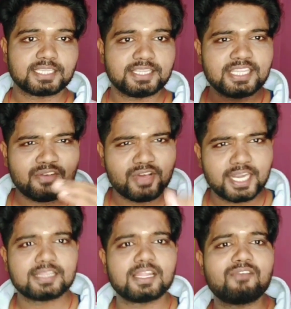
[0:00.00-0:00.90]
இந்த
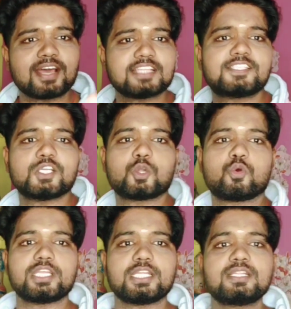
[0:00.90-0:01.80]
வருடத்துல வறட்சி
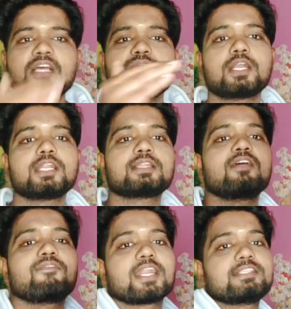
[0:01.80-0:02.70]
இருக்கும் இந்த வருடத்துல
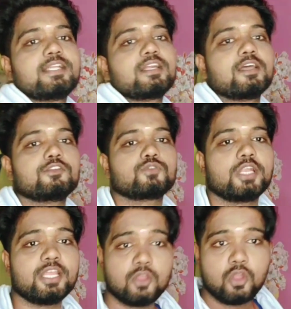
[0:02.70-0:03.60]
வறட்சி இருக்காதுன்னு சொல்லி